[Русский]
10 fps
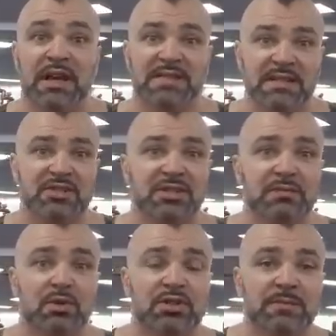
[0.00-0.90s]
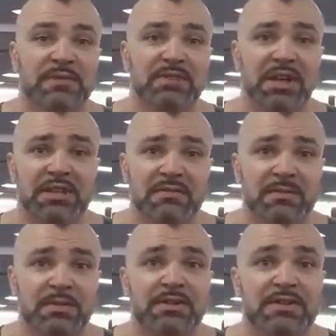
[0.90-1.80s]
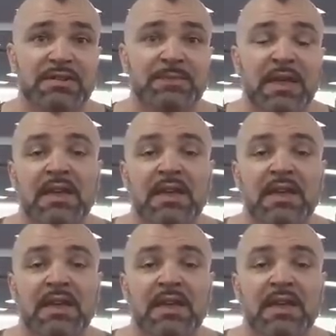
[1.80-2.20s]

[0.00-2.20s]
а значит и больше повторений выполните.